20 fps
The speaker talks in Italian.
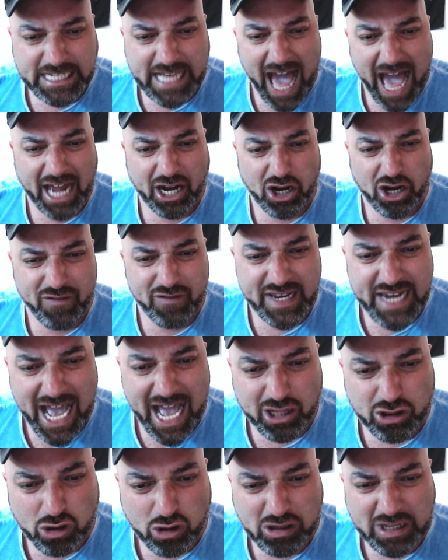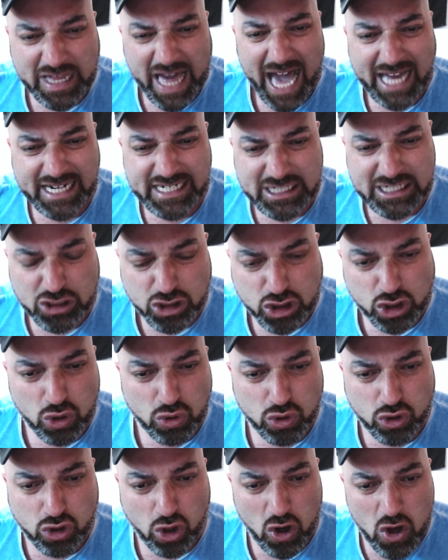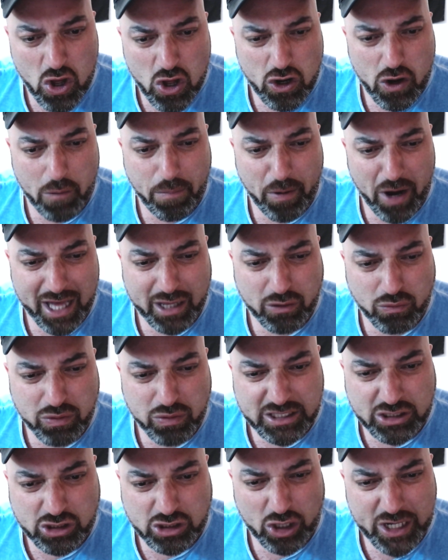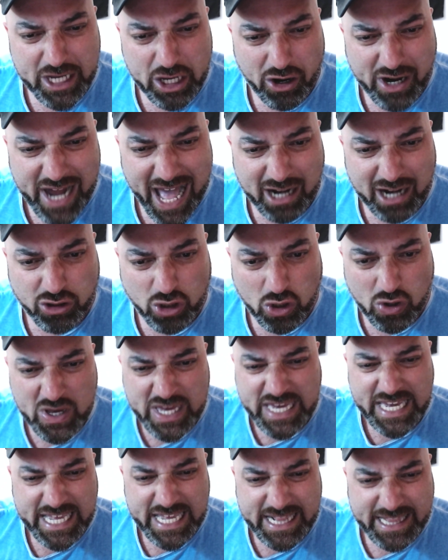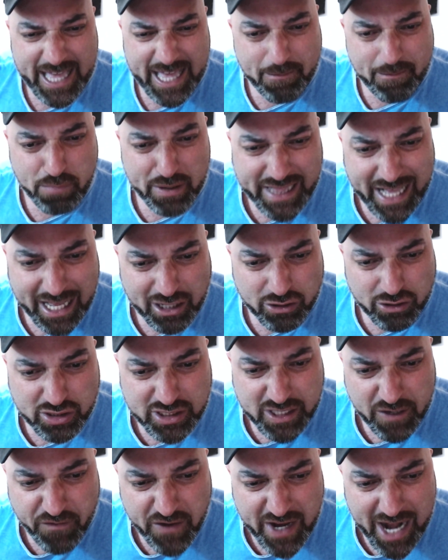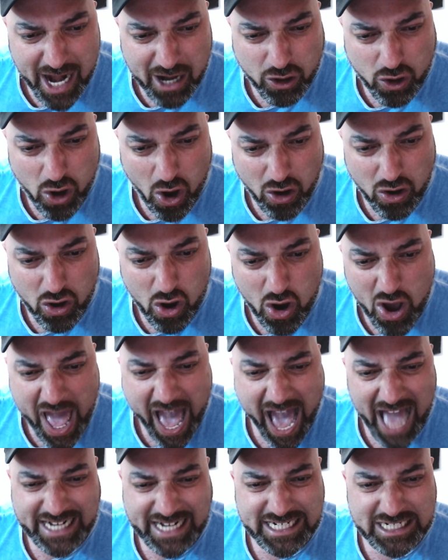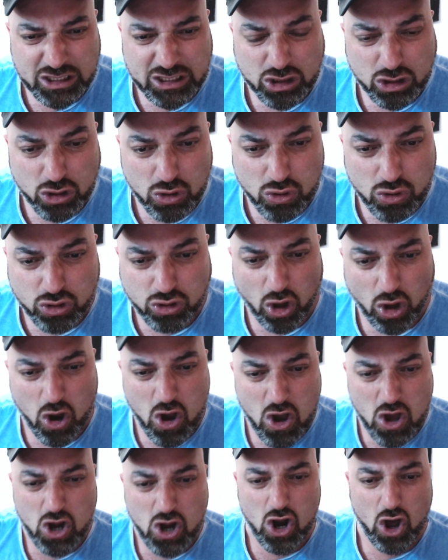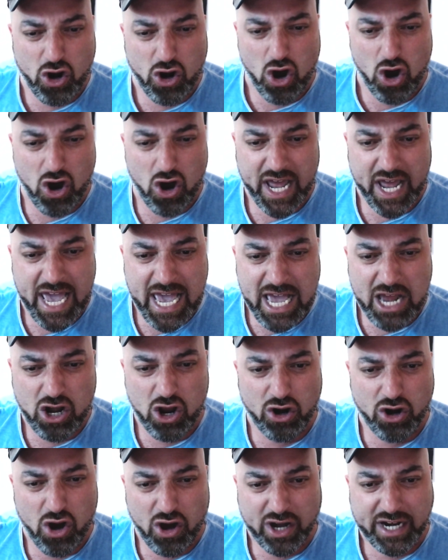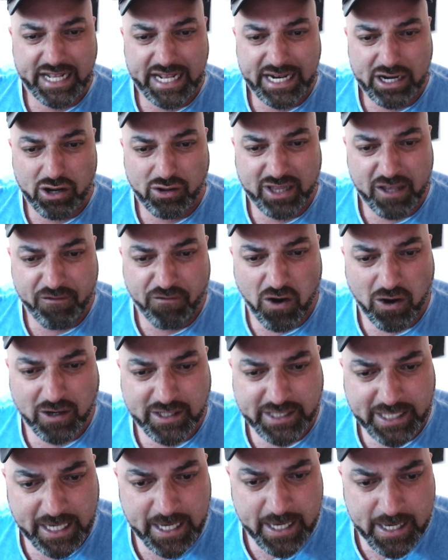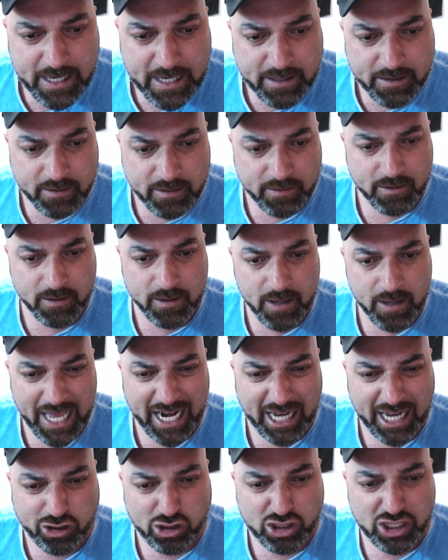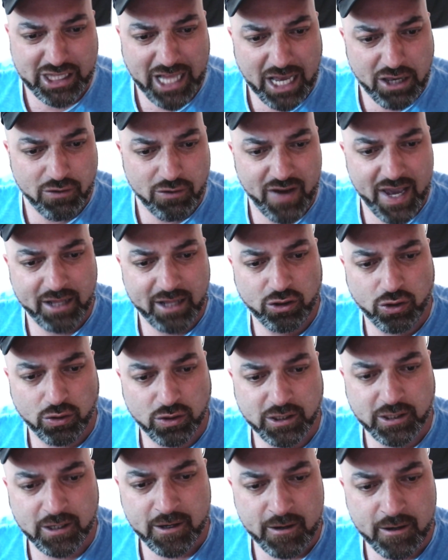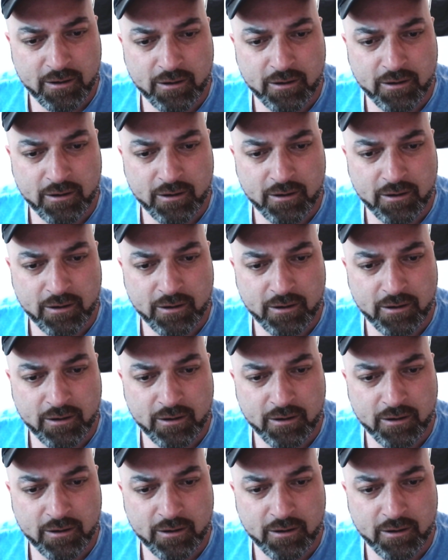ha rovinato, ha distrutto dopo l'acquisto di Ronaldo, indebitandosi fino al collo, ha distrutto l'onore, l'onore di noi tifosi e la società Juventus.